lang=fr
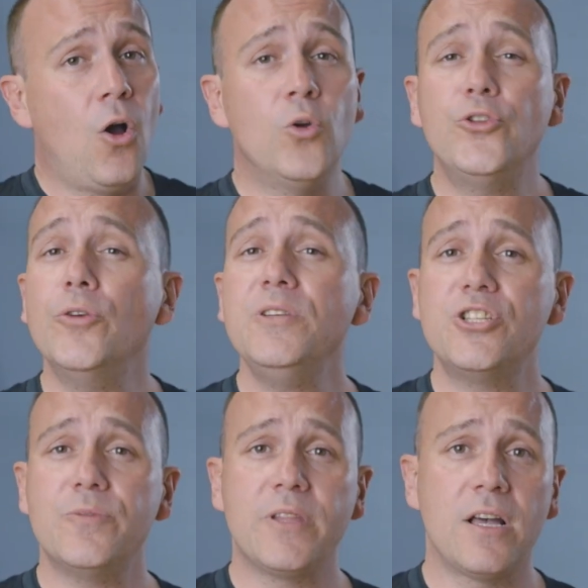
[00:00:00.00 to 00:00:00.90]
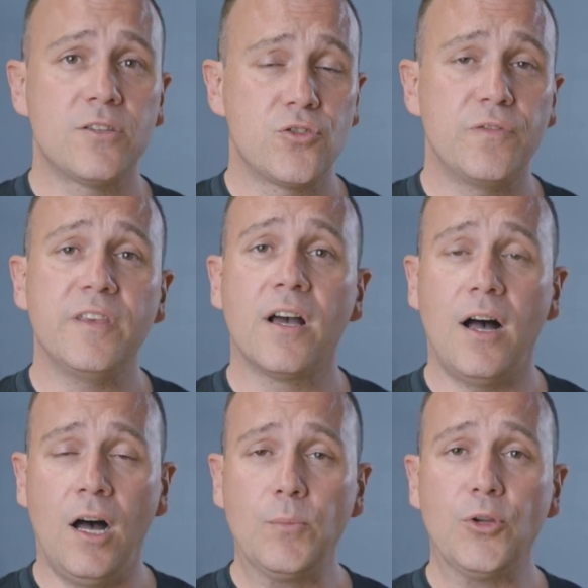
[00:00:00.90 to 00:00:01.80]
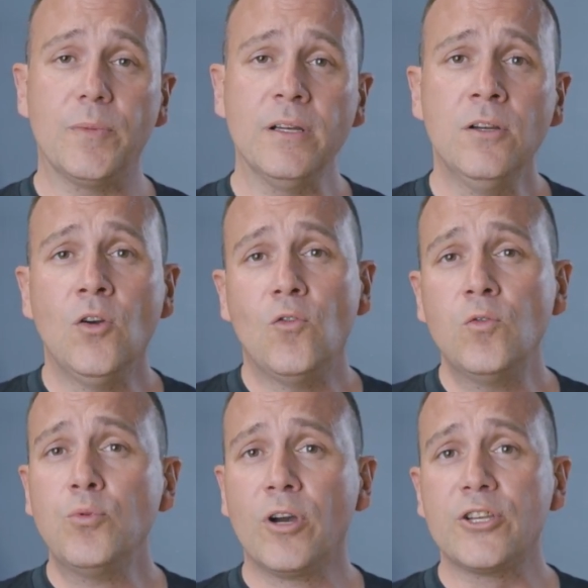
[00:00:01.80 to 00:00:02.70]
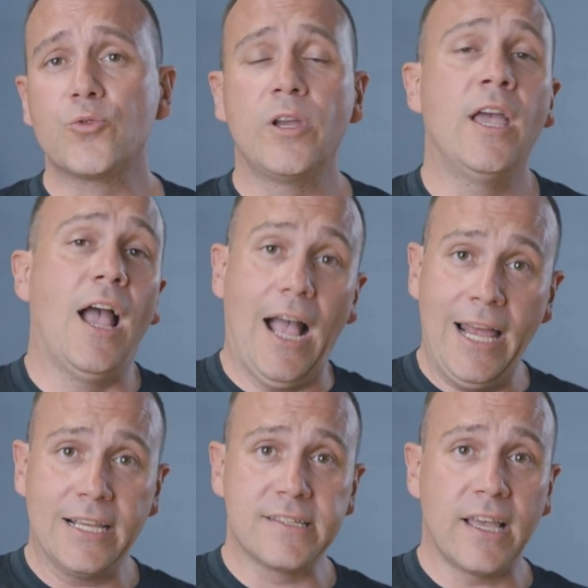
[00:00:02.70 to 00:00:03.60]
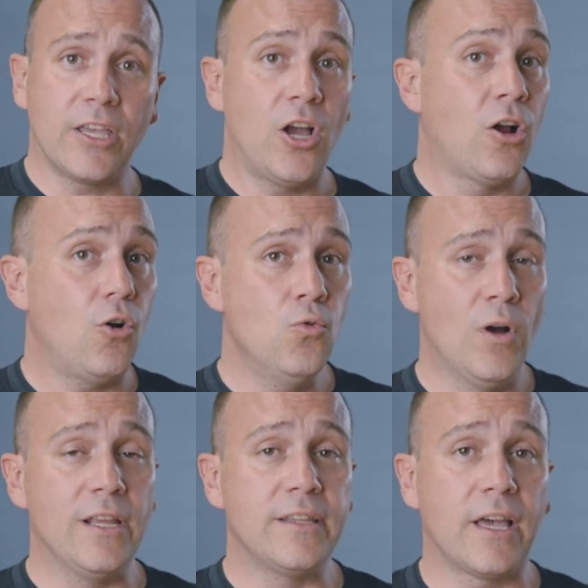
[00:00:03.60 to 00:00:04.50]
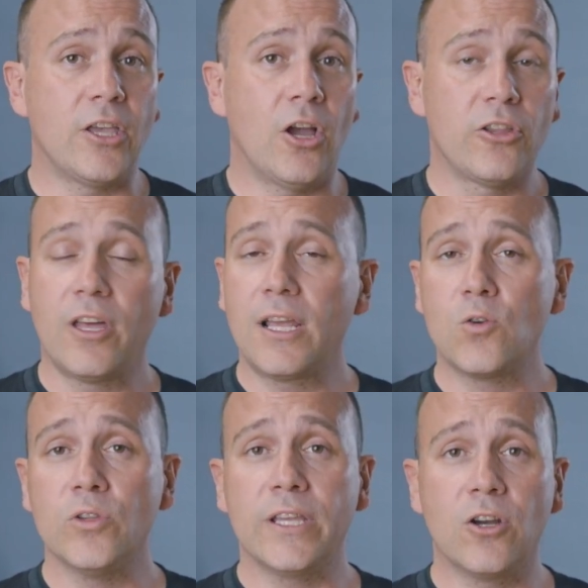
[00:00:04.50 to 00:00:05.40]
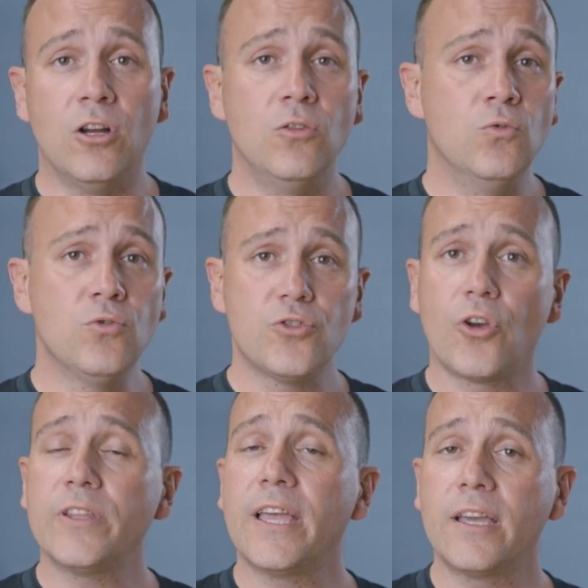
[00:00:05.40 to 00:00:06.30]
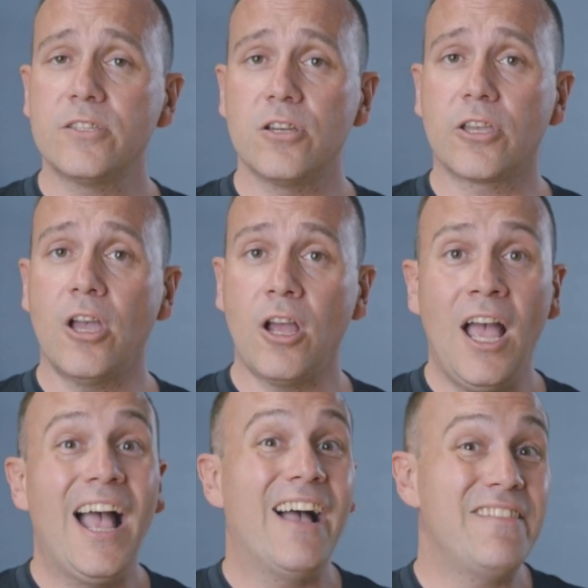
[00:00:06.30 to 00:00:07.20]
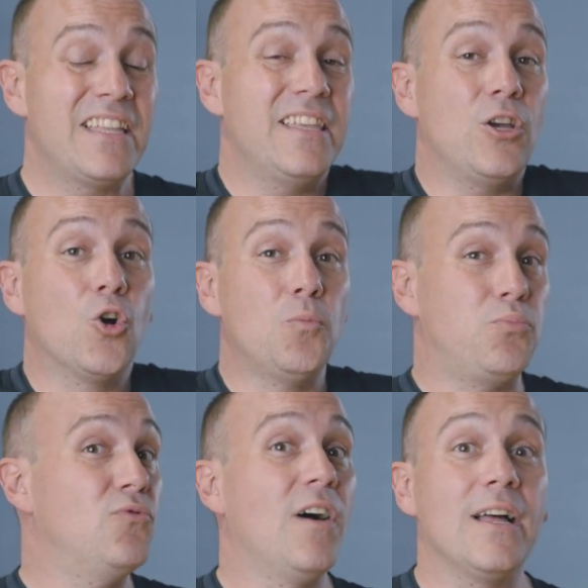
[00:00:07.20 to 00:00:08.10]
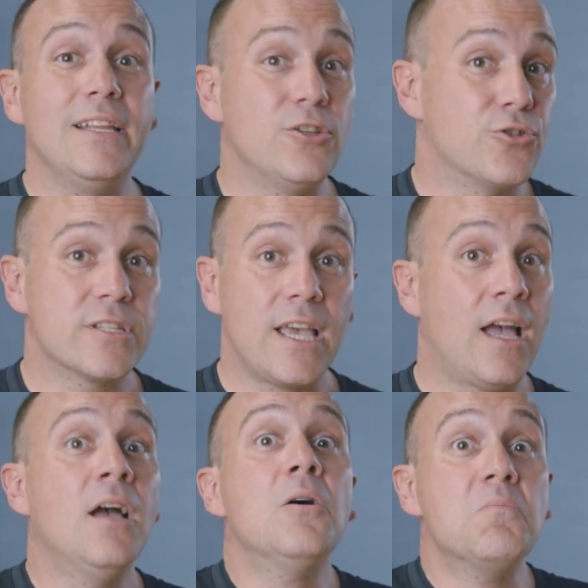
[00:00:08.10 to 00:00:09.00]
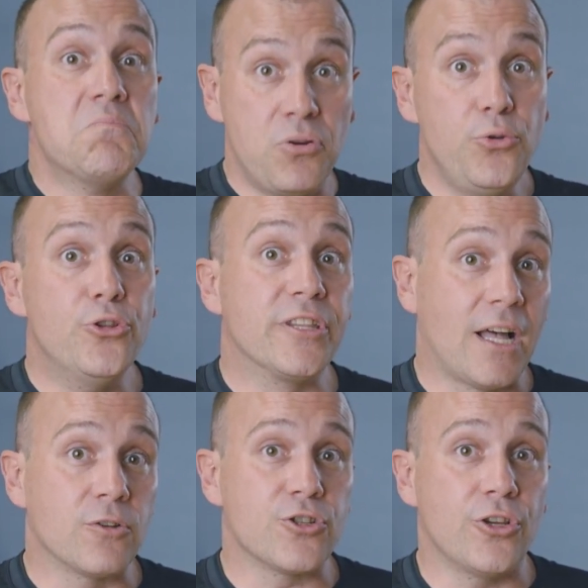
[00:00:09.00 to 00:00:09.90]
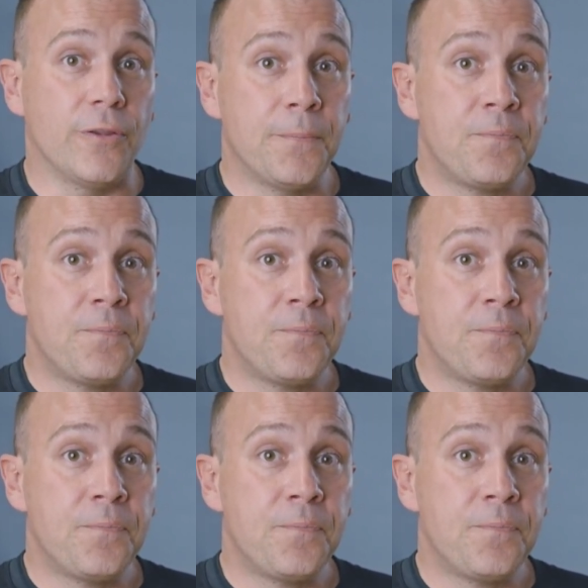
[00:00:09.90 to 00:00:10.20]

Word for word: un demi-gymnase suffira amplement. Vous pourrez jouer à l'extérieur ou à l'intérieur, dans la cour d'école ou sur un terrain de soccer, avec des groupes pouvant aller jusqu'à plus de 30 jeunes.